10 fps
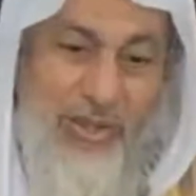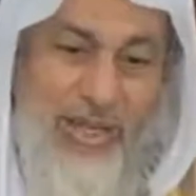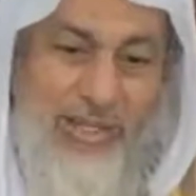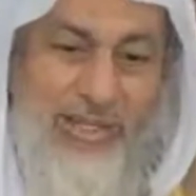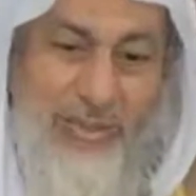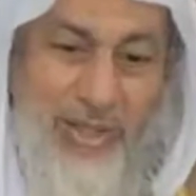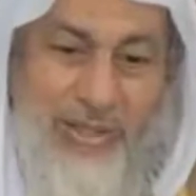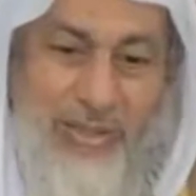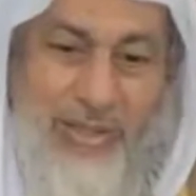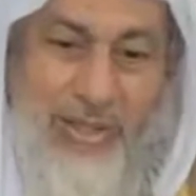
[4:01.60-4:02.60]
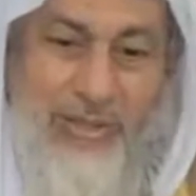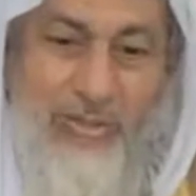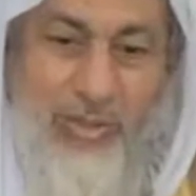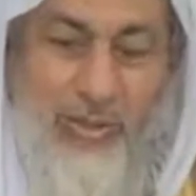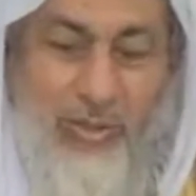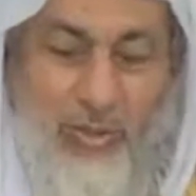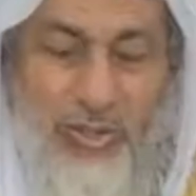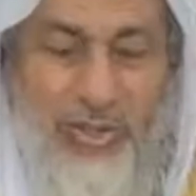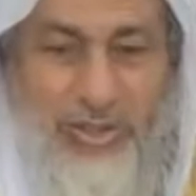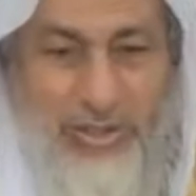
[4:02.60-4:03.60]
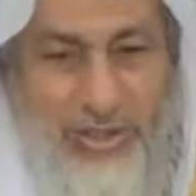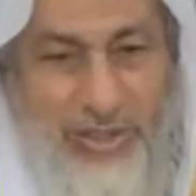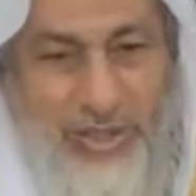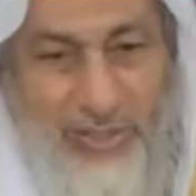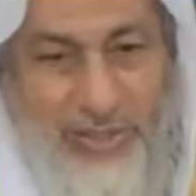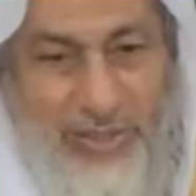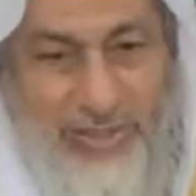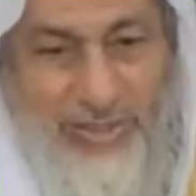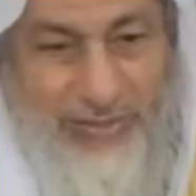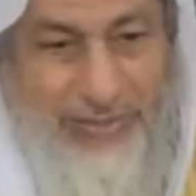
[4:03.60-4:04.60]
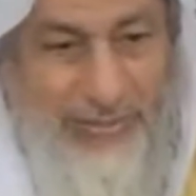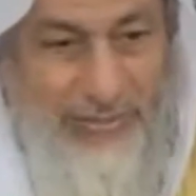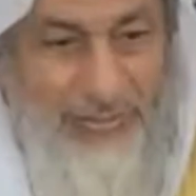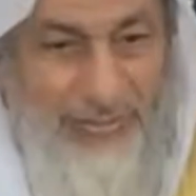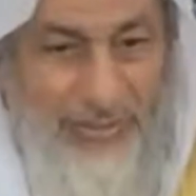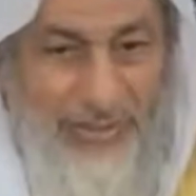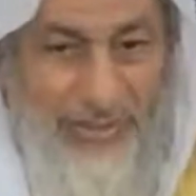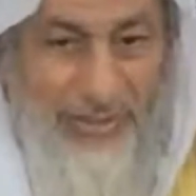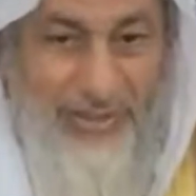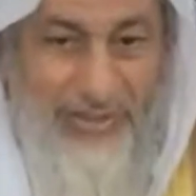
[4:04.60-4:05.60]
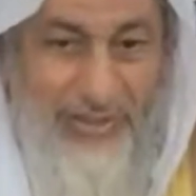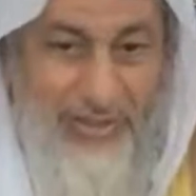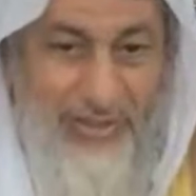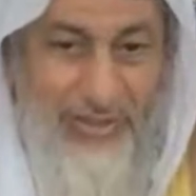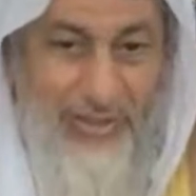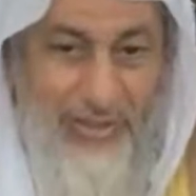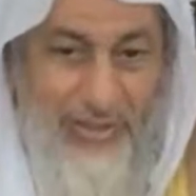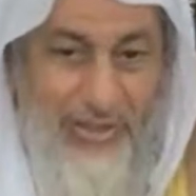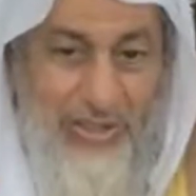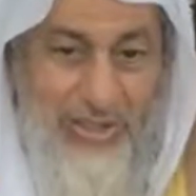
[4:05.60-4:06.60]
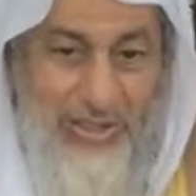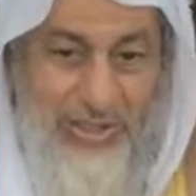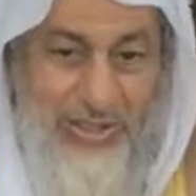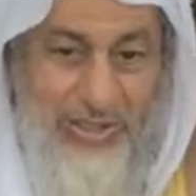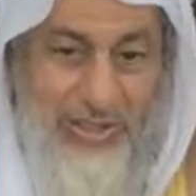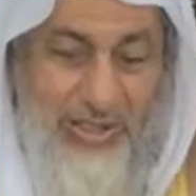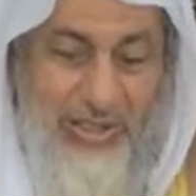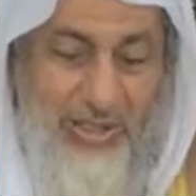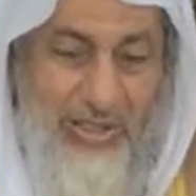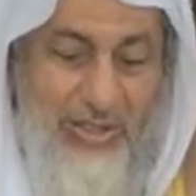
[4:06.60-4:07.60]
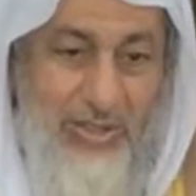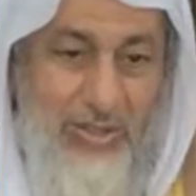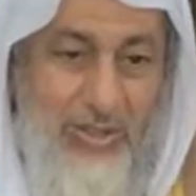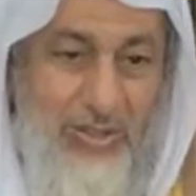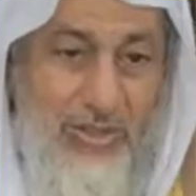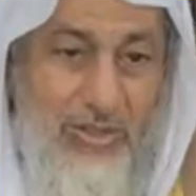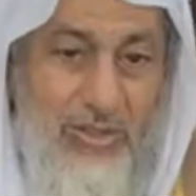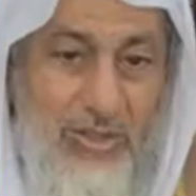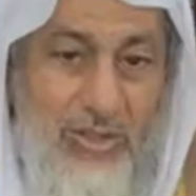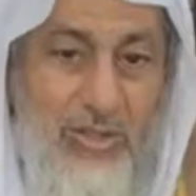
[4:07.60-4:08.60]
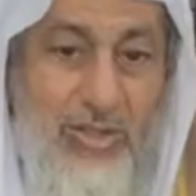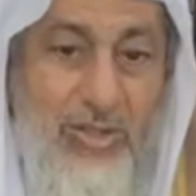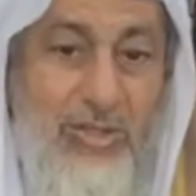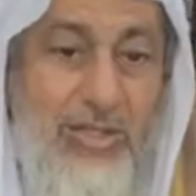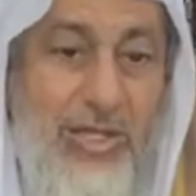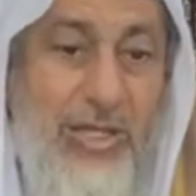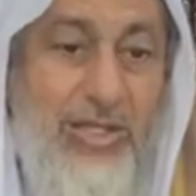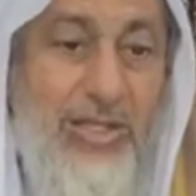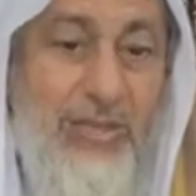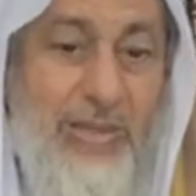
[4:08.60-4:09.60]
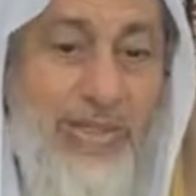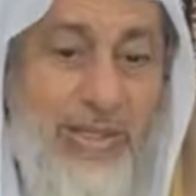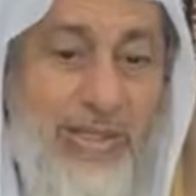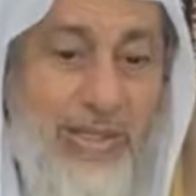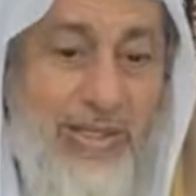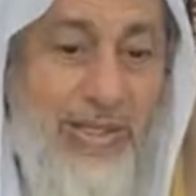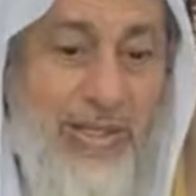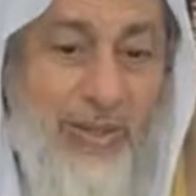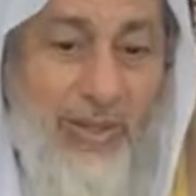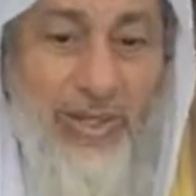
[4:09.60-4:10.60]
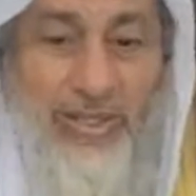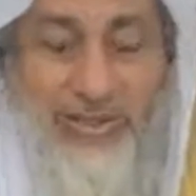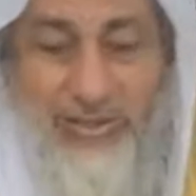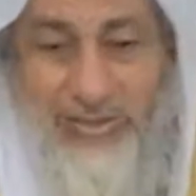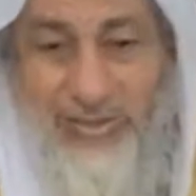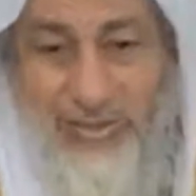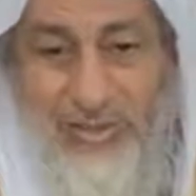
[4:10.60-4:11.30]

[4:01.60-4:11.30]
فيأتي بعض الناس ويقول عندنا قواعد عظيمة في الشريعة إذا سلكنا مسلك هذه القواعد